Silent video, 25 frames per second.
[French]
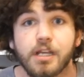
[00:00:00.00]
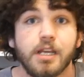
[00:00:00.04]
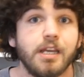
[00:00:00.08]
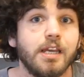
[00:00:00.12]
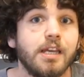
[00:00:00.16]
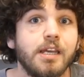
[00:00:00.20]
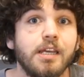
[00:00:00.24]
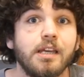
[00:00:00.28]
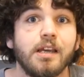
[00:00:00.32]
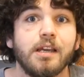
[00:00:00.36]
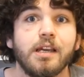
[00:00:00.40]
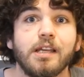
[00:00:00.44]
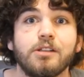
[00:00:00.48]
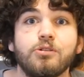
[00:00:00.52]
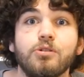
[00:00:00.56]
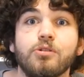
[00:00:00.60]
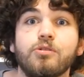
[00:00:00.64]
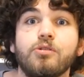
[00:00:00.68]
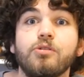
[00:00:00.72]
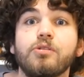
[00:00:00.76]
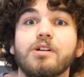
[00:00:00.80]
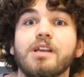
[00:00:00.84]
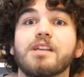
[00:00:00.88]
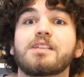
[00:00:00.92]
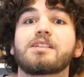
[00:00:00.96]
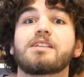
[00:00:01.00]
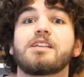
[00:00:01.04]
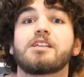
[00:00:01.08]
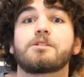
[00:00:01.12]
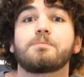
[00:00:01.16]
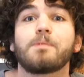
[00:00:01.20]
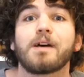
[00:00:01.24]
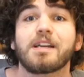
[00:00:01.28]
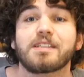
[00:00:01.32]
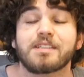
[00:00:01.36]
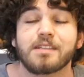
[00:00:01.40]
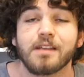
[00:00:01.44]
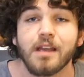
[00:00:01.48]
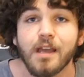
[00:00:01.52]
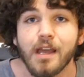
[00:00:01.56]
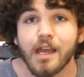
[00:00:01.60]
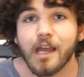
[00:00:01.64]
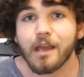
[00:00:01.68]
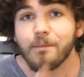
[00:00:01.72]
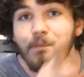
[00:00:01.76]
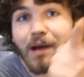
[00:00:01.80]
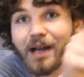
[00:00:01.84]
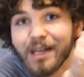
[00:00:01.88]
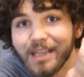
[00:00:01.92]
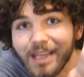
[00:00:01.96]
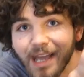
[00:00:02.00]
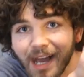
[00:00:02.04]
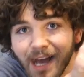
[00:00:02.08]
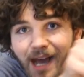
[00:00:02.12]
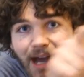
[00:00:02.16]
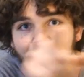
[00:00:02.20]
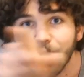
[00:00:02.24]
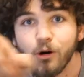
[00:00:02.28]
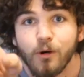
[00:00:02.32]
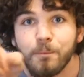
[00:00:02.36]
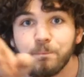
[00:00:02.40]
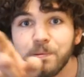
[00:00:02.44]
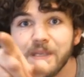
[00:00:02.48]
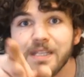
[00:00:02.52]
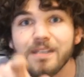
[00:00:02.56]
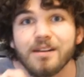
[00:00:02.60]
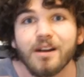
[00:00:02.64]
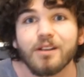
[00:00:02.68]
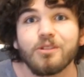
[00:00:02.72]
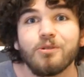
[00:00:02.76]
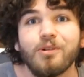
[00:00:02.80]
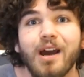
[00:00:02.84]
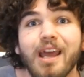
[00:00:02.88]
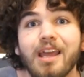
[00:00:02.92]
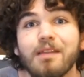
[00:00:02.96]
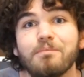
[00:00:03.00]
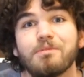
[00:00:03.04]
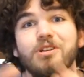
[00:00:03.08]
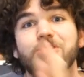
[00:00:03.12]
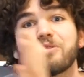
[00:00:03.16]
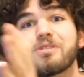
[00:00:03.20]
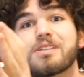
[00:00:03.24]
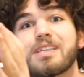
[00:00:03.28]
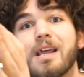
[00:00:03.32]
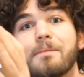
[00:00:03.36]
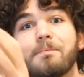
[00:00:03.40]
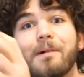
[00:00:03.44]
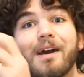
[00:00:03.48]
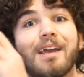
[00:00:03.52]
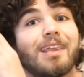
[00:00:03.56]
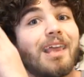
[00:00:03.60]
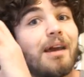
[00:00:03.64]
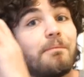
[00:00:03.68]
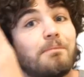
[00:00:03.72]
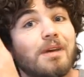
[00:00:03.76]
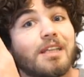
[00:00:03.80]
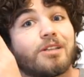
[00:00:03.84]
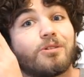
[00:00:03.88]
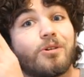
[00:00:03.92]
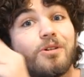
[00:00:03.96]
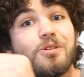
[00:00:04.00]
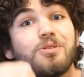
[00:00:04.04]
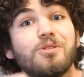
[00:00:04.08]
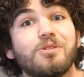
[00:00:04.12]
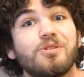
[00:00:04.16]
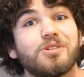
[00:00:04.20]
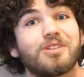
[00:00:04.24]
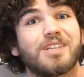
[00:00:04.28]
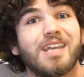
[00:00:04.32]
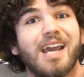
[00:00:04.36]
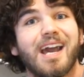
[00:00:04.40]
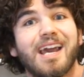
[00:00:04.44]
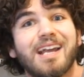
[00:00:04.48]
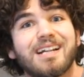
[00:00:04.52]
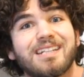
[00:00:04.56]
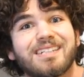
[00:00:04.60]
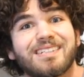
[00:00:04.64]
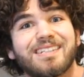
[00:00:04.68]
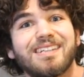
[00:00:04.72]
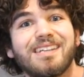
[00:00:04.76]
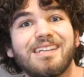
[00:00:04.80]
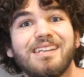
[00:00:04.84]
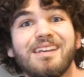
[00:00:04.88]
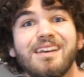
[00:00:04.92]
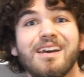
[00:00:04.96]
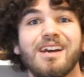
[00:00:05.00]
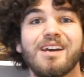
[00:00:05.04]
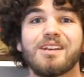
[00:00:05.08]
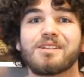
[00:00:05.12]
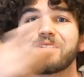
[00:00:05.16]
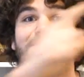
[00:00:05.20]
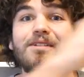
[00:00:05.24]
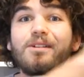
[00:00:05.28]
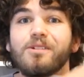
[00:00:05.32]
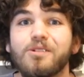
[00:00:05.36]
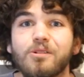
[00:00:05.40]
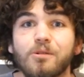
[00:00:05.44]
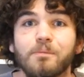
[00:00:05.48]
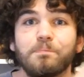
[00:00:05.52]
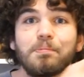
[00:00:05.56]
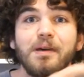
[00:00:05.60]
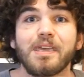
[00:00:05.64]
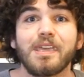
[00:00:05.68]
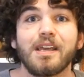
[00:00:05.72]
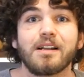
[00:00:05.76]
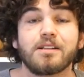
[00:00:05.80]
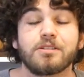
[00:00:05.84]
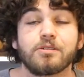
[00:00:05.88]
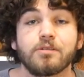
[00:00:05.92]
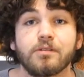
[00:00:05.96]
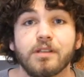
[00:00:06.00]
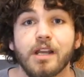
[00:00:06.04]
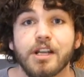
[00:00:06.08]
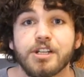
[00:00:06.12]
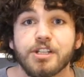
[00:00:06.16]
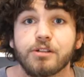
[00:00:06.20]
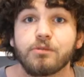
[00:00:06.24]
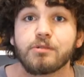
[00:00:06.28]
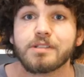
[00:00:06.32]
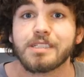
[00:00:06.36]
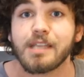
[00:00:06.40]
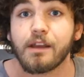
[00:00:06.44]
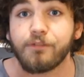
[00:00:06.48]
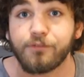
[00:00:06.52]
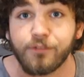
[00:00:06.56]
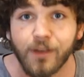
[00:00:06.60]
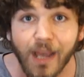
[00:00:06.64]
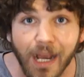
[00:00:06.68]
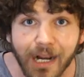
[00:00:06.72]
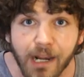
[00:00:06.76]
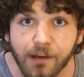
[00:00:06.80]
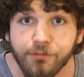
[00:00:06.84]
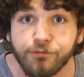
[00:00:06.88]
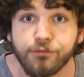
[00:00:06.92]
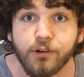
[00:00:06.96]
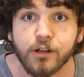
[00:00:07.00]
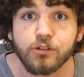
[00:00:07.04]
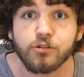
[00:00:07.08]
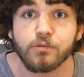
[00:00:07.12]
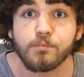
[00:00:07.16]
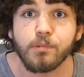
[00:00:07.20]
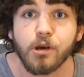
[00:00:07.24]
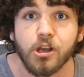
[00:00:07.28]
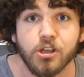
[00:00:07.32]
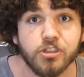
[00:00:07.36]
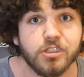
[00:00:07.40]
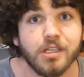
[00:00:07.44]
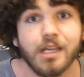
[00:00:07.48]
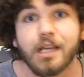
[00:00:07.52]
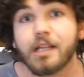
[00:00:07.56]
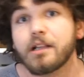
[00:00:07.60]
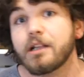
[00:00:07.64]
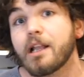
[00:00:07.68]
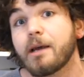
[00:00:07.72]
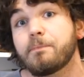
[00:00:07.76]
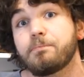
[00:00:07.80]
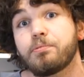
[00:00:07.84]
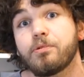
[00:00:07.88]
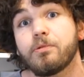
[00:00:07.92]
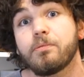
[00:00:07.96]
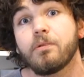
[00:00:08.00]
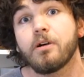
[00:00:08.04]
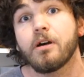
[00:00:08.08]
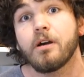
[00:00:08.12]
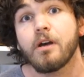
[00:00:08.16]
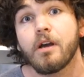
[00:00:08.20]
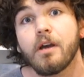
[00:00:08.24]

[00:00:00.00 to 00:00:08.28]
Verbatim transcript: Et, du coup, qu'est-ce qui se passe Et eh ben, il y a Opinion Way, mais juste après, il y a Metro News, il y a LCI, ceux qui ont payé le sondage. Et donc, ça fait à la fois du buzz et de la pub.